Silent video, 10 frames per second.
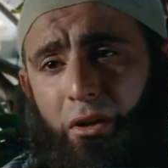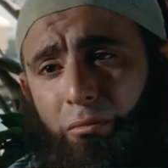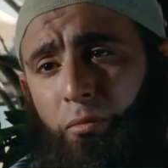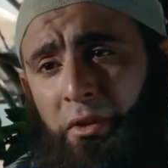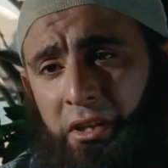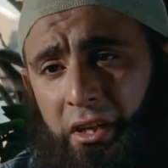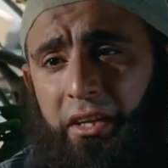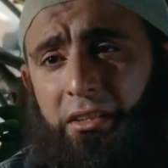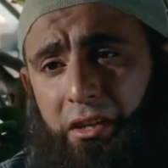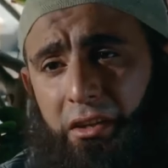عموما
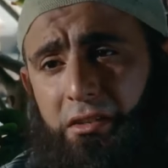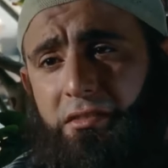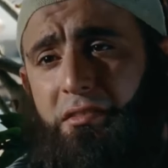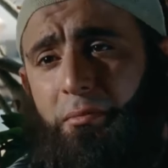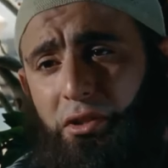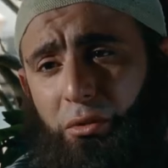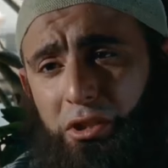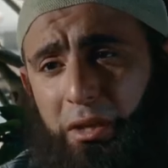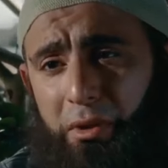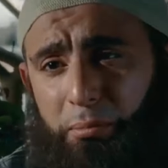انا كده خلصت ذمتي
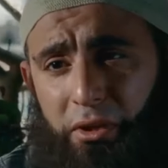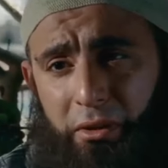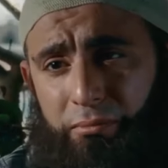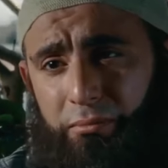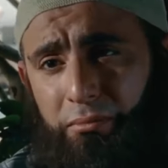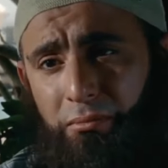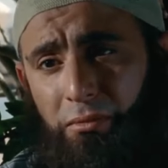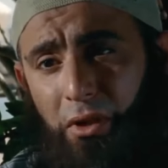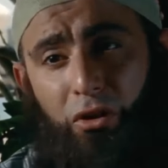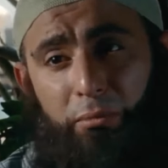قدام ربنا
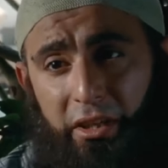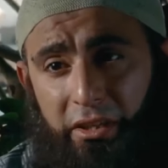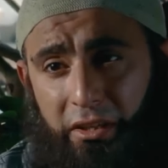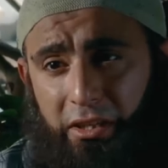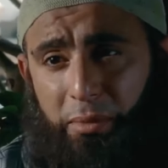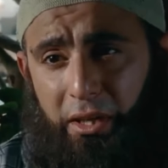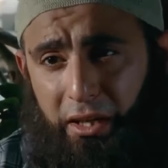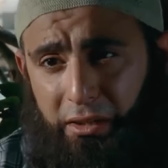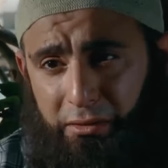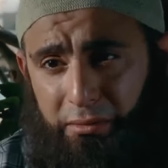اللهم اني قد
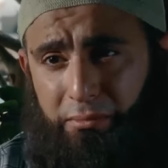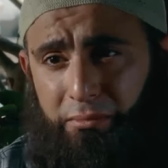بلغت